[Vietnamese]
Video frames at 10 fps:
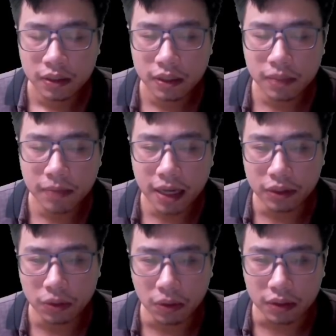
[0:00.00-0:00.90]
Kiếp
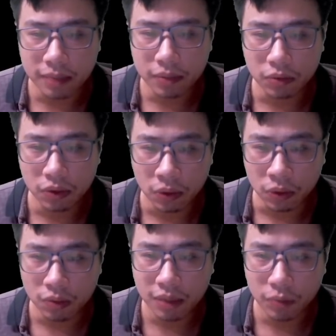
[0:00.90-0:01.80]
nạn của tam tộc cổ
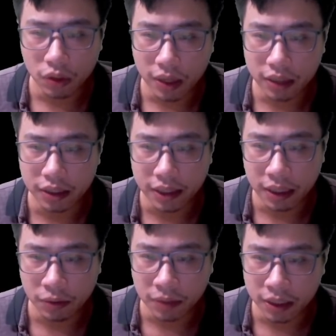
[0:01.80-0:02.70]
cũng là một loại khởi
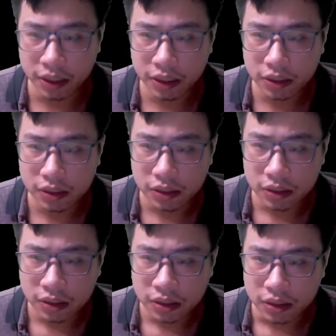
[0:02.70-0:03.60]
đầu mới.
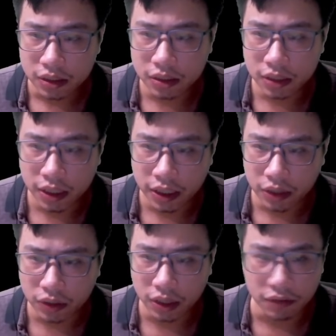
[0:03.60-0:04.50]
Những người
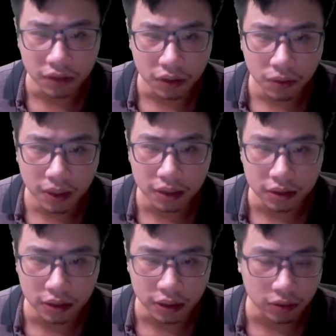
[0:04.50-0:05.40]
có thể vượt qua thực
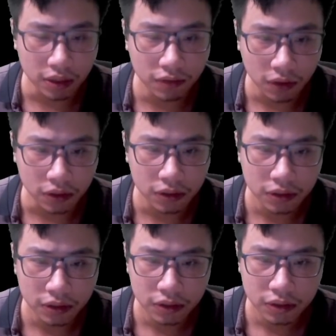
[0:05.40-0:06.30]
lực đều tăng vọt.
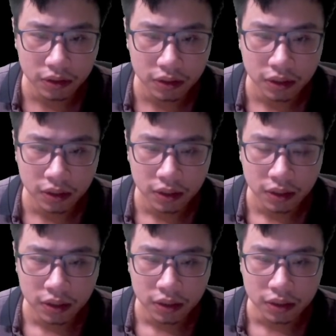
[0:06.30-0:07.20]

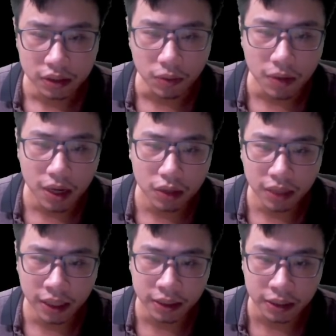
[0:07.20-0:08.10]
Chẳng qua lúc
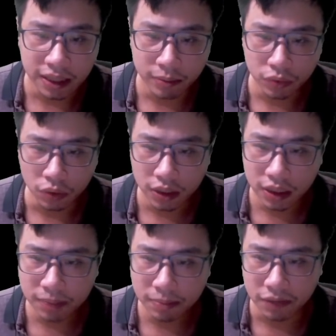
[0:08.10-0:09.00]
này thì tam tổn thất
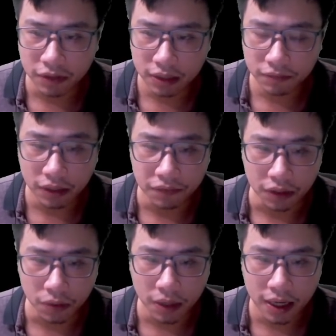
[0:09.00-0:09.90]
kiếp mà Vương Lâm phải
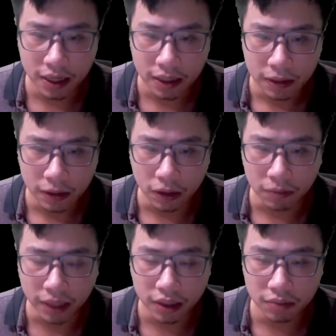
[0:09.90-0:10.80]
vượt qua còn
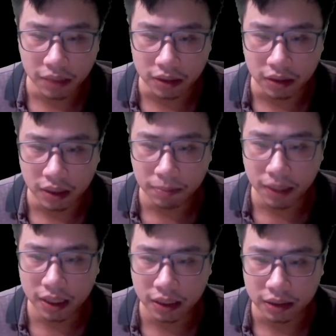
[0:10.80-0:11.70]
mạnh hơn bình thường gấp
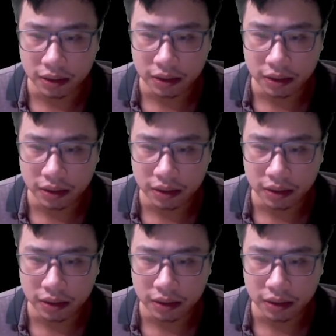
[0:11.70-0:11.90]
mấy lần.